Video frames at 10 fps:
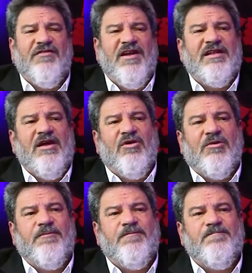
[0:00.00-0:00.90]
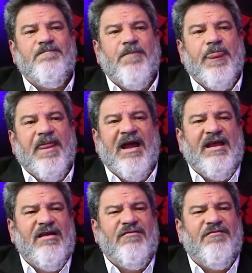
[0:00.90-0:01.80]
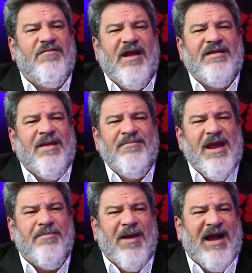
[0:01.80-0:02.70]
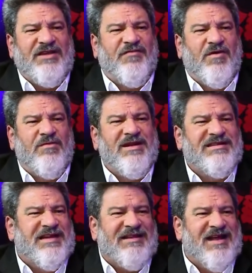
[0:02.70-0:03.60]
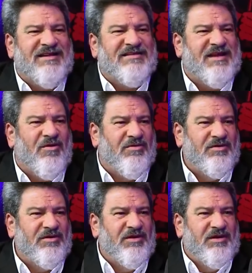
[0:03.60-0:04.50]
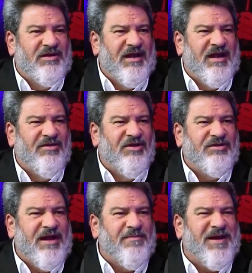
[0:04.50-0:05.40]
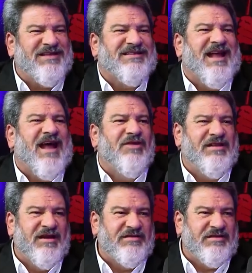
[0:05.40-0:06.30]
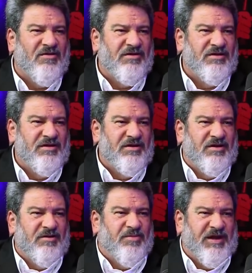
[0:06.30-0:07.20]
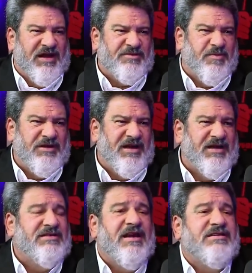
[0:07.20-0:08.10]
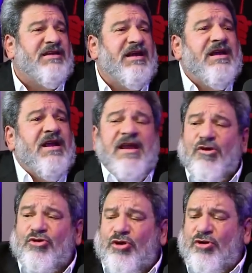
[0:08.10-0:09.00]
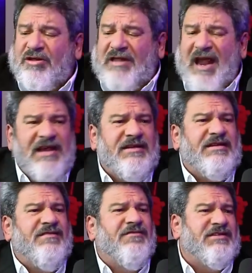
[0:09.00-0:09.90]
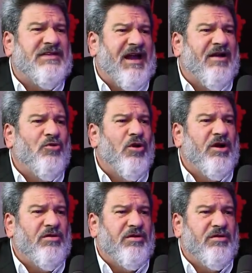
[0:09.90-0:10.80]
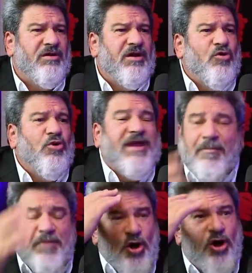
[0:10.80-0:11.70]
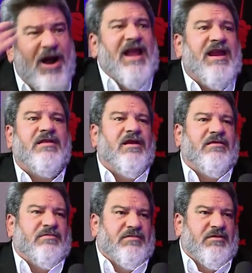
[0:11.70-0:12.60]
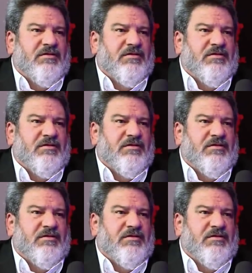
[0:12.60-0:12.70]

a ofendeu. Aquilo, da minha parte, foi uma desatenção. Né, eu não ter prestado atenção. Porque se poderia dizer assim, eu não notei que você era gorda. o que é pior ainda.